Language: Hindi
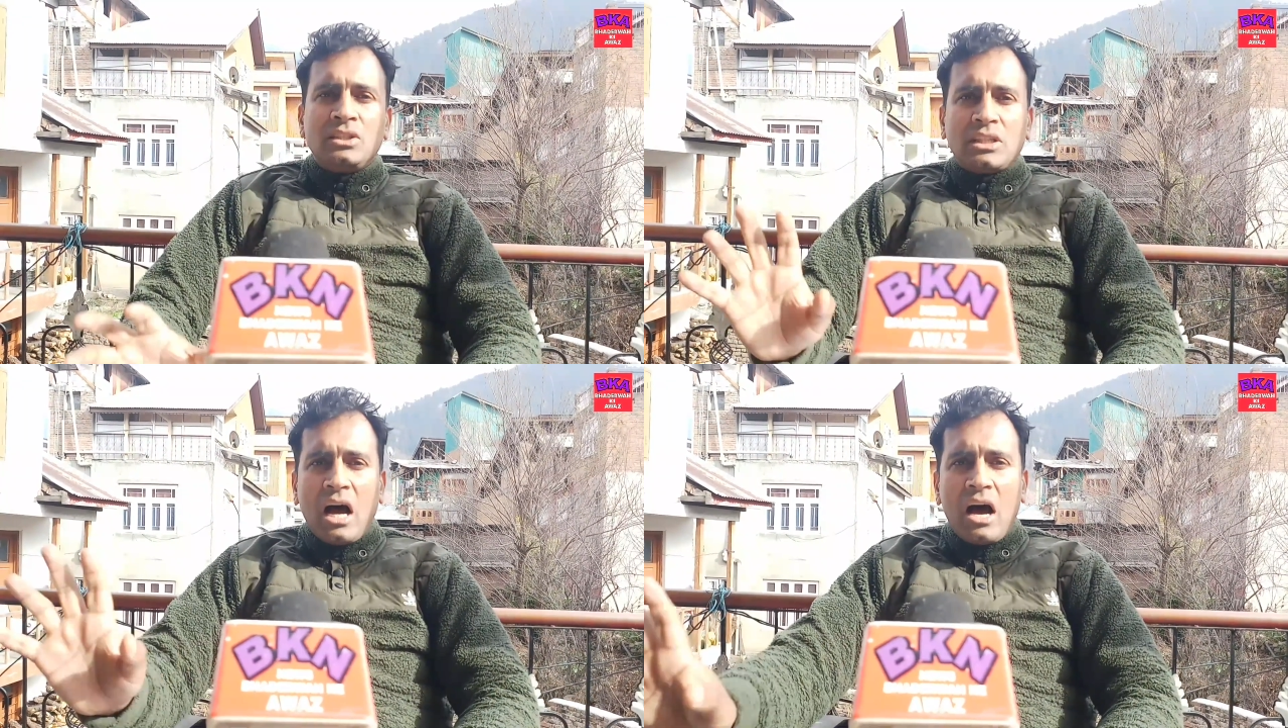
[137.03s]

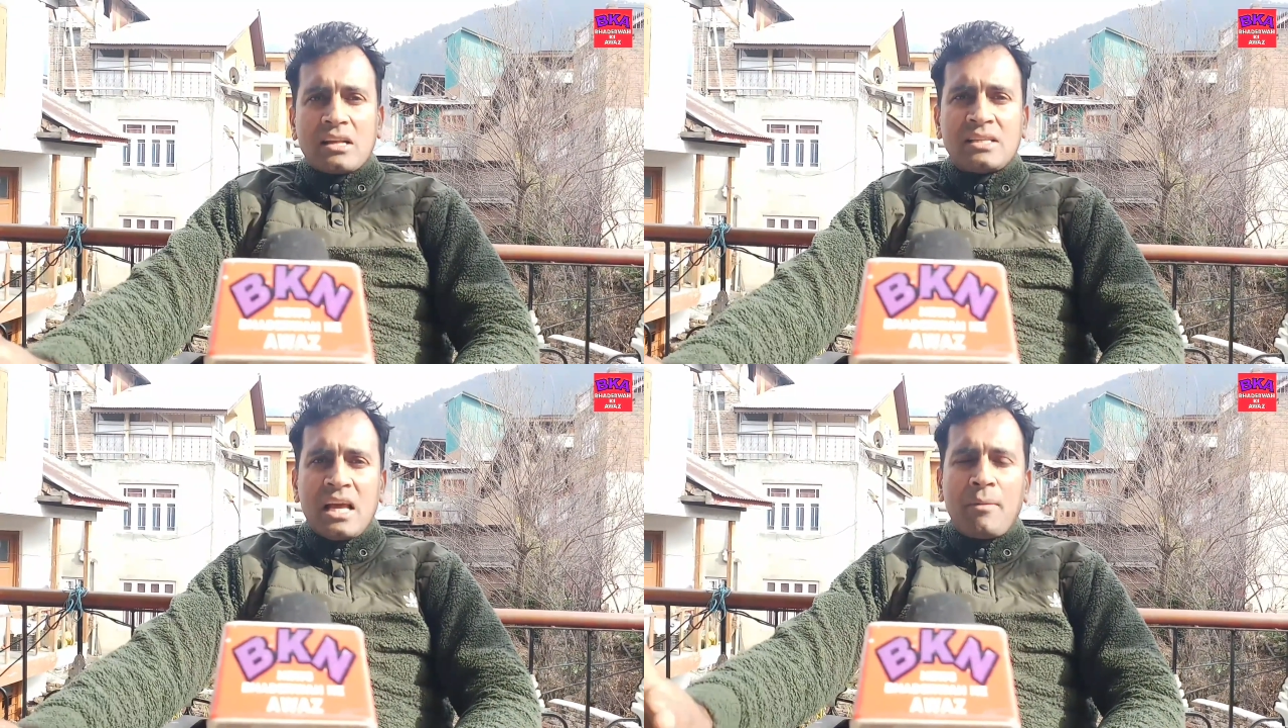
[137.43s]

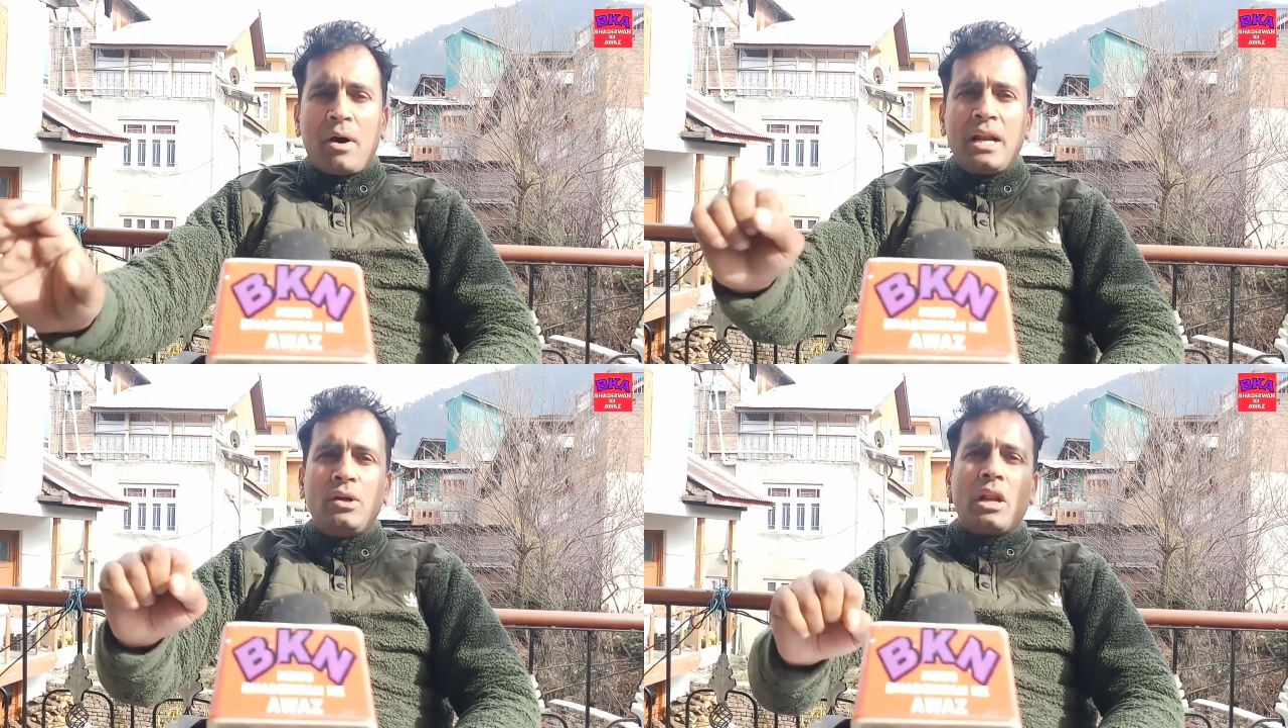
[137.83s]
चार से
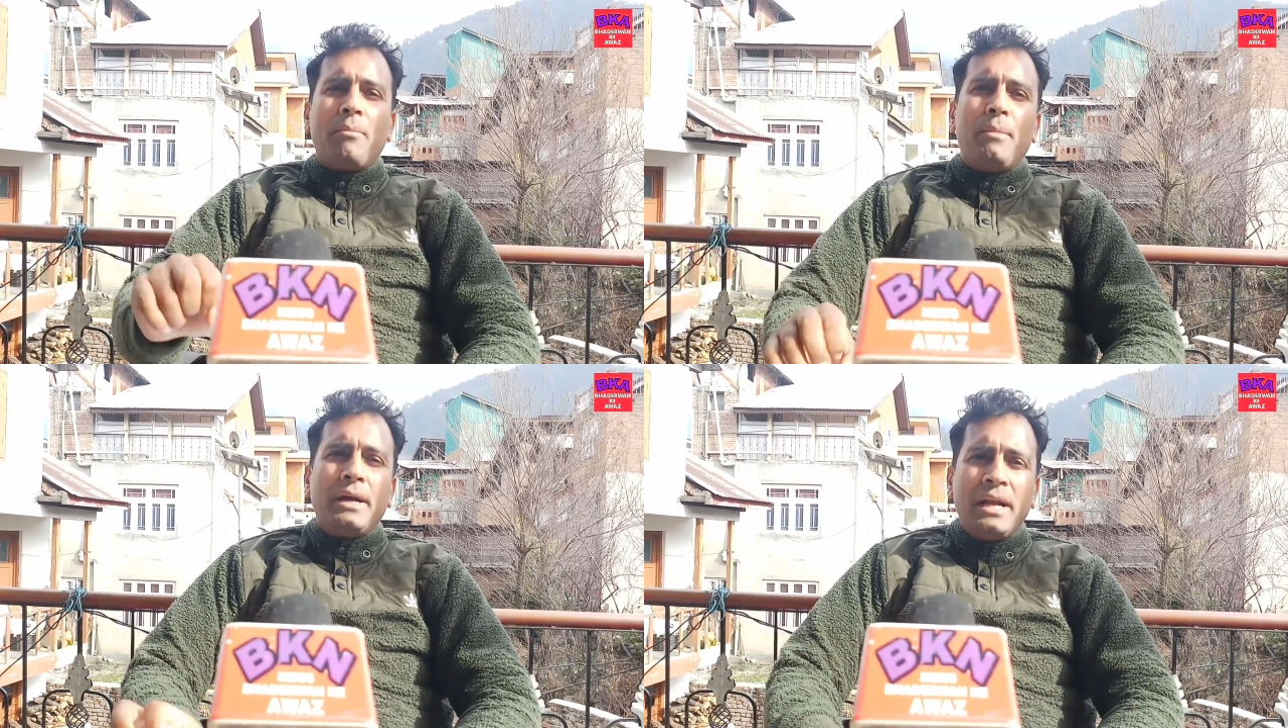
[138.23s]
हमारी
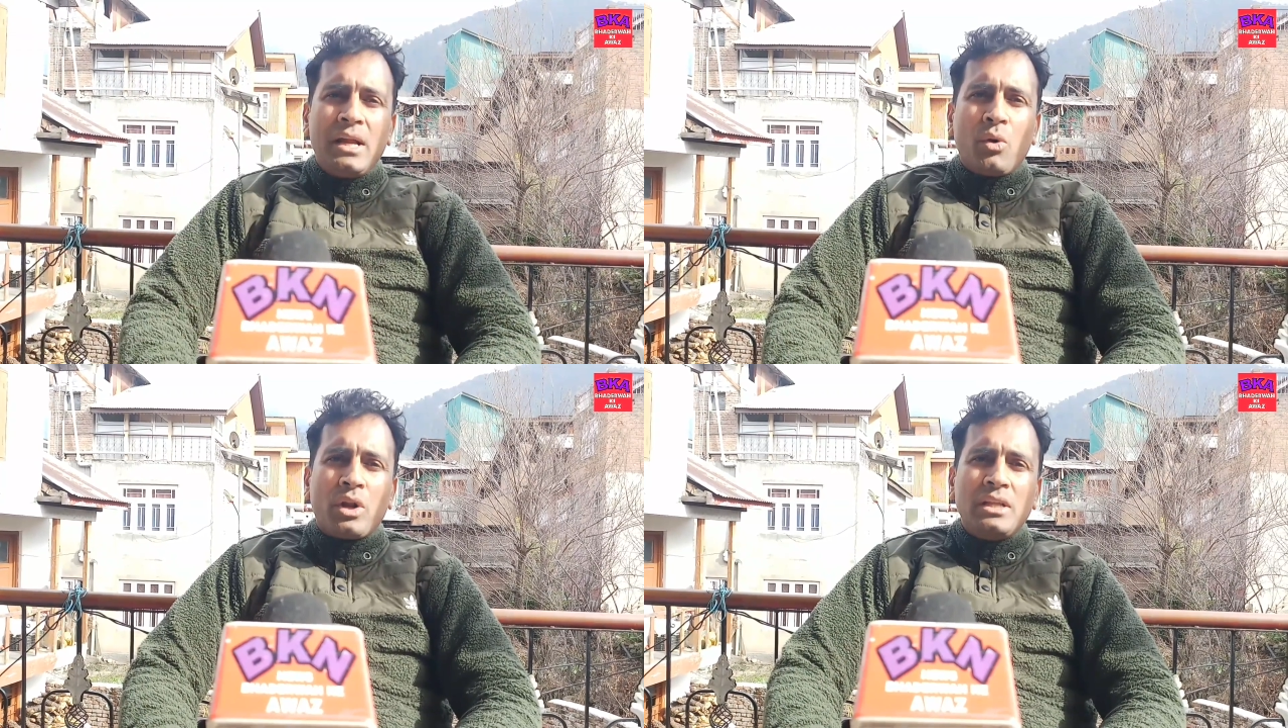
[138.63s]
डेवलपमेंट
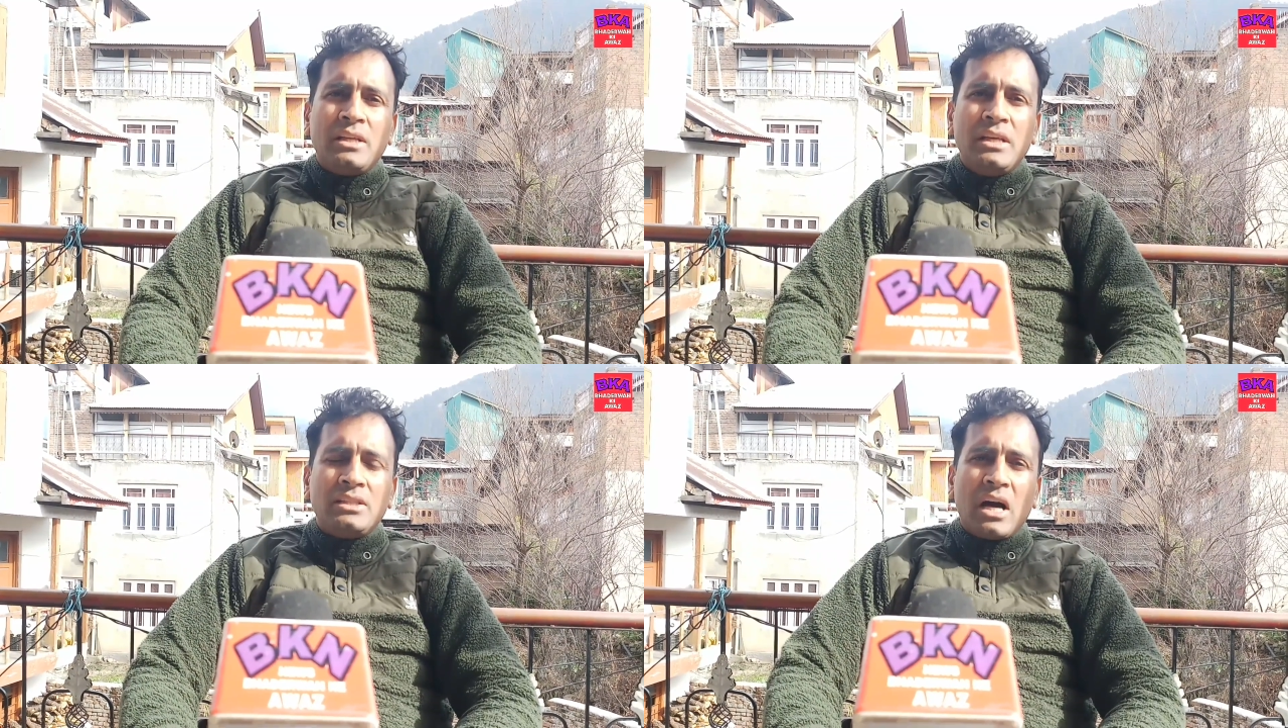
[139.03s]
नहीं हो रही थी